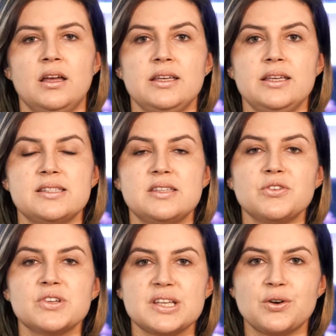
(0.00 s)
E se
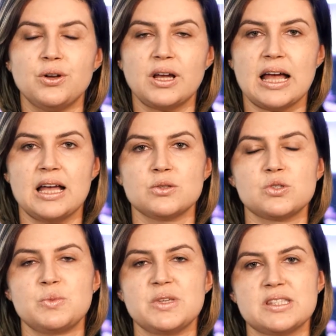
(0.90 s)
você colocar no
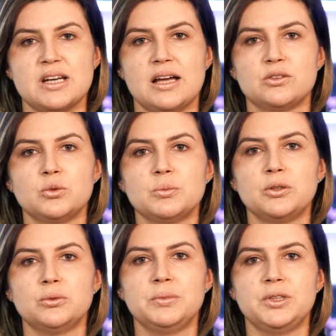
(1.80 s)
substrato numa
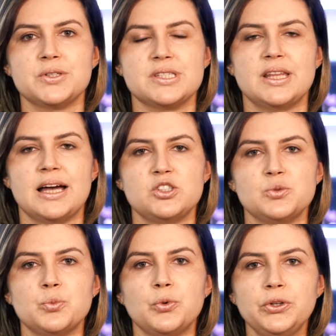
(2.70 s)
luminosidade
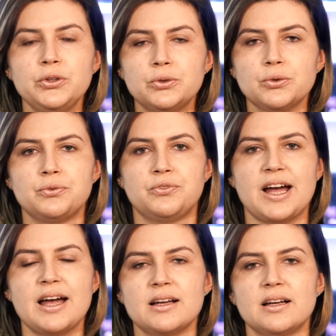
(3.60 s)
muito
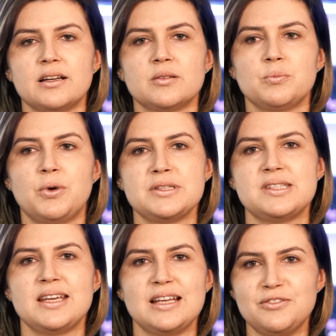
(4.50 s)
fraca, pode
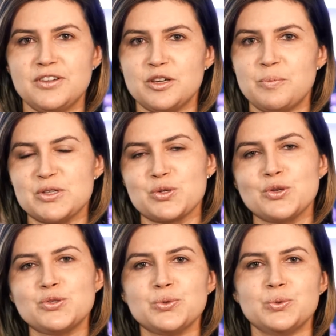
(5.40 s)
ser que ele fique
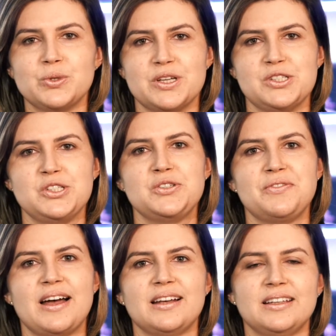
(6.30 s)
pescoçudo, que a gente
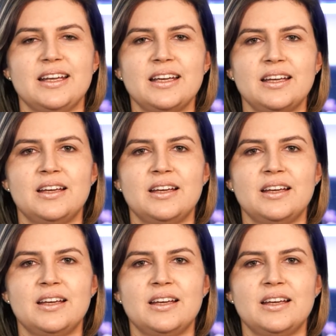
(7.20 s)
fala, né?